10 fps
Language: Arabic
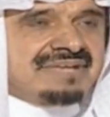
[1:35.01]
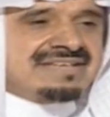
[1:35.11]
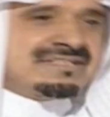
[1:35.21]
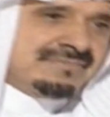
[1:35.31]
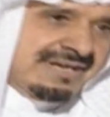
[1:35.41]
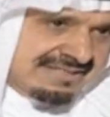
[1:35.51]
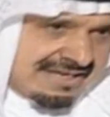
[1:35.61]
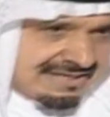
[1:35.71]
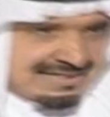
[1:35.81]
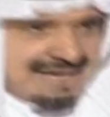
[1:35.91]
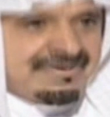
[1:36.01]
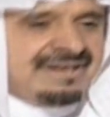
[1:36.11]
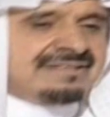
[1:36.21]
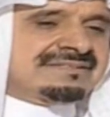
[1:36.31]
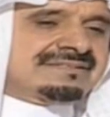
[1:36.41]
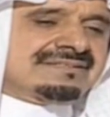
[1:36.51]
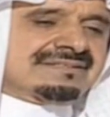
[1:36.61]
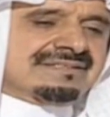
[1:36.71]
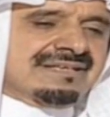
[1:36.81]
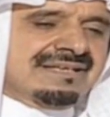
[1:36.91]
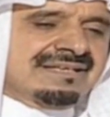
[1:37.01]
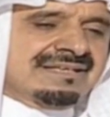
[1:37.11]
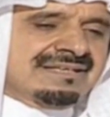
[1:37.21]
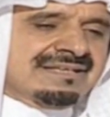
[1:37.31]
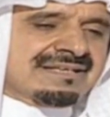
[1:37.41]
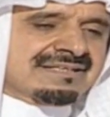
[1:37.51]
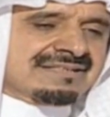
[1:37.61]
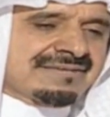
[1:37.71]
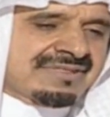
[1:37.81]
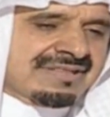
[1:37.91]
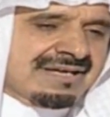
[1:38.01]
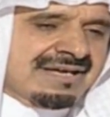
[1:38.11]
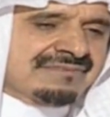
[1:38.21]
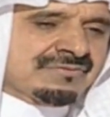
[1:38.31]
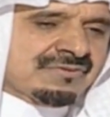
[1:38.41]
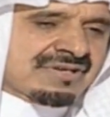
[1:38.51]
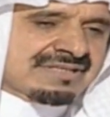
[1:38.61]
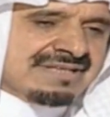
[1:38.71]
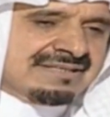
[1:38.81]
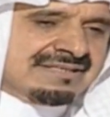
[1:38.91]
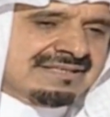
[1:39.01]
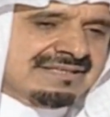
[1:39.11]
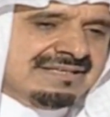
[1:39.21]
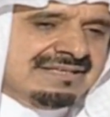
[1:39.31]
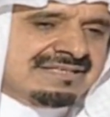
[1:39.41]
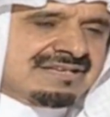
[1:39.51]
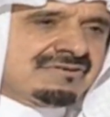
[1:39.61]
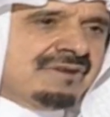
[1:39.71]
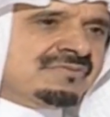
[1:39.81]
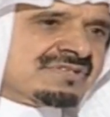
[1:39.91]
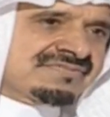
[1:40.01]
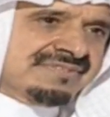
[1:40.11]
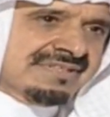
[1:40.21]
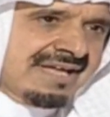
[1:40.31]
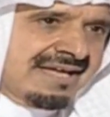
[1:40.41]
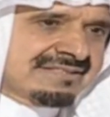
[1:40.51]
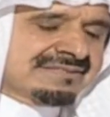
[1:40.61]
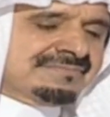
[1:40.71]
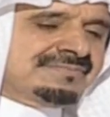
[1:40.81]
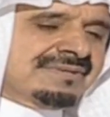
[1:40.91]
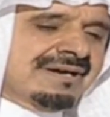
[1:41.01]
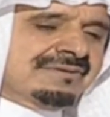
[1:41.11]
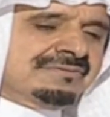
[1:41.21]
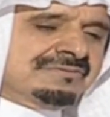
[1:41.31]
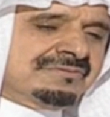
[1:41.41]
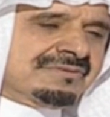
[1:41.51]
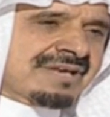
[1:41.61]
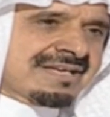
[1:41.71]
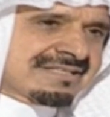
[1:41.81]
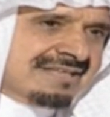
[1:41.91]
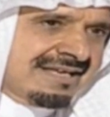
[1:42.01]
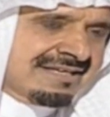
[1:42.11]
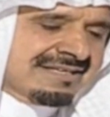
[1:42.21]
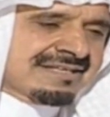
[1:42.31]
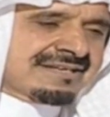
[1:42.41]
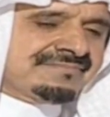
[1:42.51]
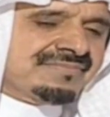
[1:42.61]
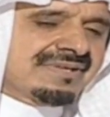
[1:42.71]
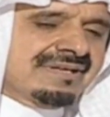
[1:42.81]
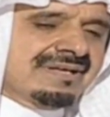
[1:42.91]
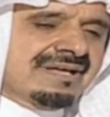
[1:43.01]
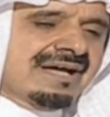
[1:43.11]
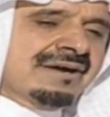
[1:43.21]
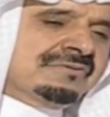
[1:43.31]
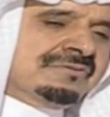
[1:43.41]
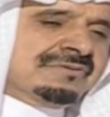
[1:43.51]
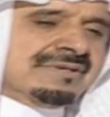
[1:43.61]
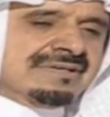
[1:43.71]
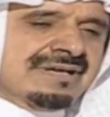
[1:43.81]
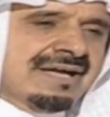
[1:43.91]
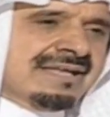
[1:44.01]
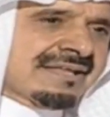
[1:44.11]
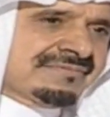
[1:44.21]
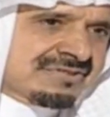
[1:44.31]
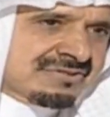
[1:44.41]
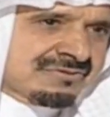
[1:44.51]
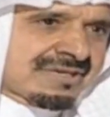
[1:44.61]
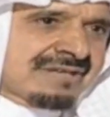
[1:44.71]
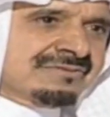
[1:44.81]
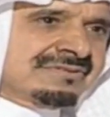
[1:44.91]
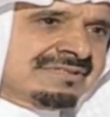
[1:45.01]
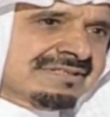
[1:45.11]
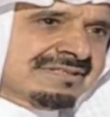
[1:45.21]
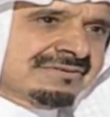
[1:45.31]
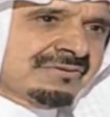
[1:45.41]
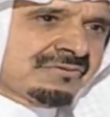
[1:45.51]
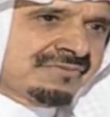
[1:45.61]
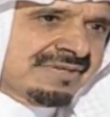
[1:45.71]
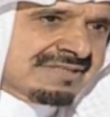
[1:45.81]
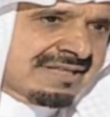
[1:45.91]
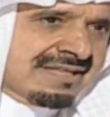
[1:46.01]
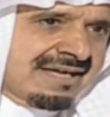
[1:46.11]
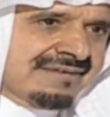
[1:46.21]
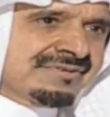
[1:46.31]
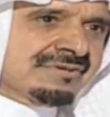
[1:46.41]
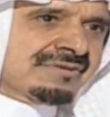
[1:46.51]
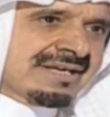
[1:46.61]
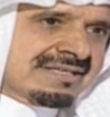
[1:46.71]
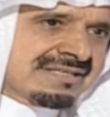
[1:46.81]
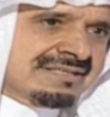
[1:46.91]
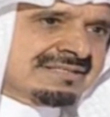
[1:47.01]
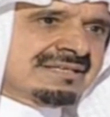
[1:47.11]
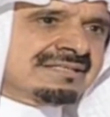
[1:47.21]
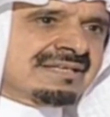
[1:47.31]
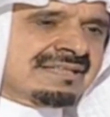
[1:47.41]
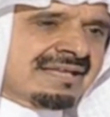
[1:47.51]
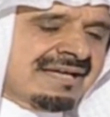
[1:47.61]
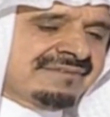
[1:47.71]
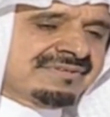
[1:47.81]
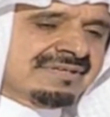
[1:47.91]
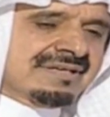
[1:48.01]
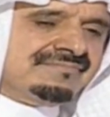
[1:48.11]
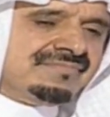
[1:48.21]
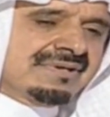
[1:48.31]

أزعم أني تابعت الخطاب الثقافي ومخرجاته سواء بوصفي كاتب أو رئيس تحرير أو أيضا في الشورى كنت عضو في اللجنة الثقافية ورئيس اللجنة الثقافية